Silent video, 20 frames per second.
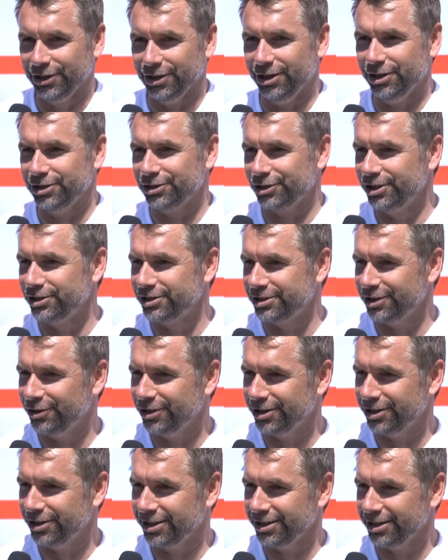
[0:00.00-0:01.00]
Ja, das klingt
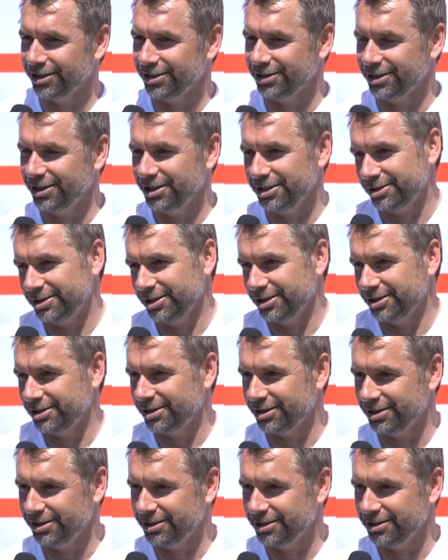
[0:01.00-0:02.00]
sehr ordentlich. Ja, ich
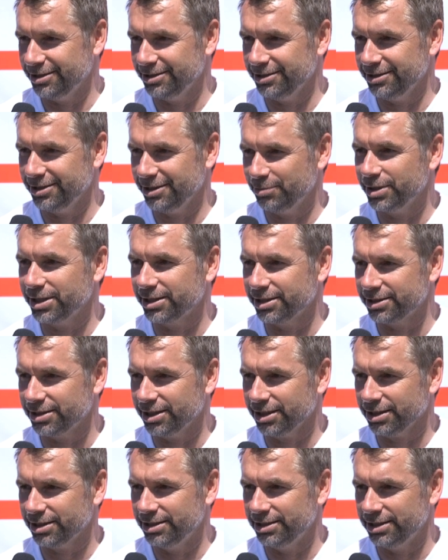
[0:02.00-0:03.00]
denke, ich habe ja
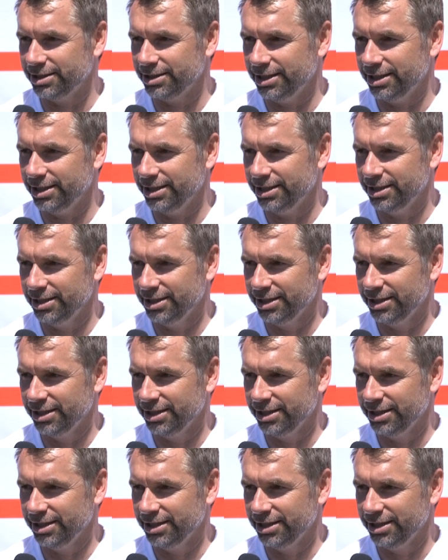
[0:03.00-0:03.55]
gesagt, in der